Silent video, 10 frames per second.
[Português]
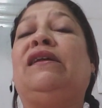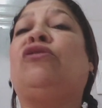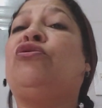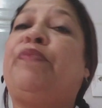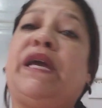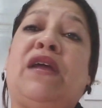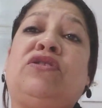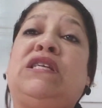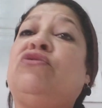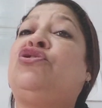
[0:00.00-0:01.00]
dentro do
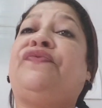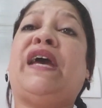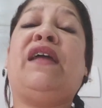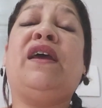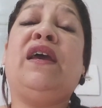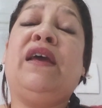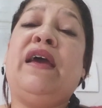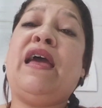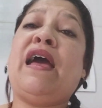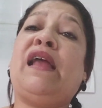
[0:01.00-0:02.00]
banheiro se não tiver
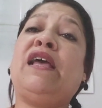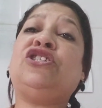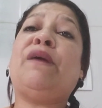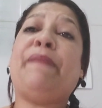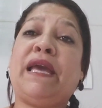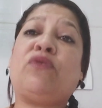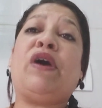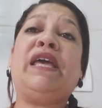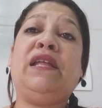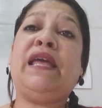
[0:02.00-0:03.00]
é,
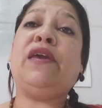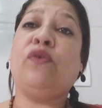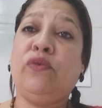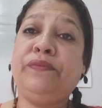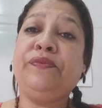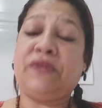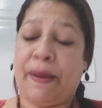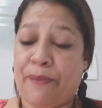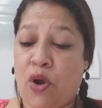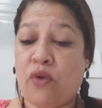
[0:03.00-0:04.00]
arejamento aí nenhum,
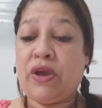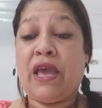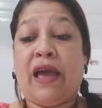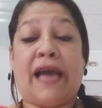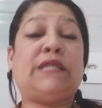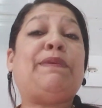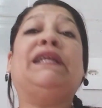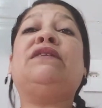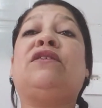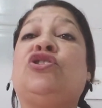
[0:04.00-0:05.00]
tá bom? A
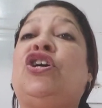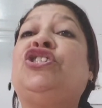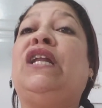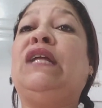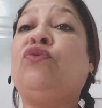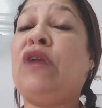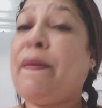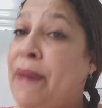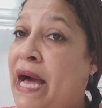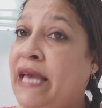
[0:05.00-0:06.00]
espada de São Jorge, ela dura
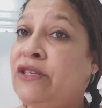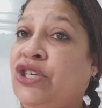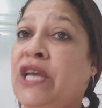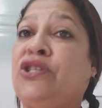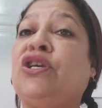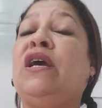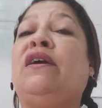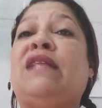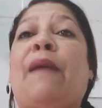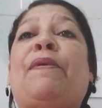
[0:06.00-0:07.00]
mais, gente.
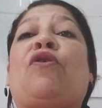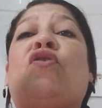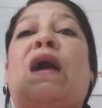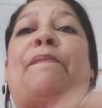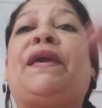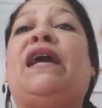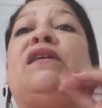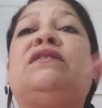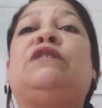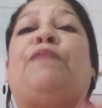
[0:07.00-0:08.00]
Dá para colocar
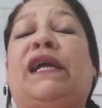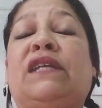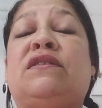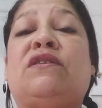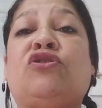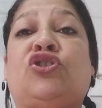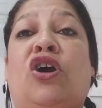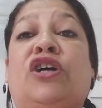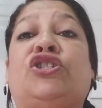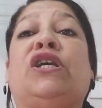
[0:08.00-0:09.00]
pequenas espadas de São
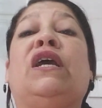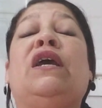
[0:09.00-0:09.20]
Jorge.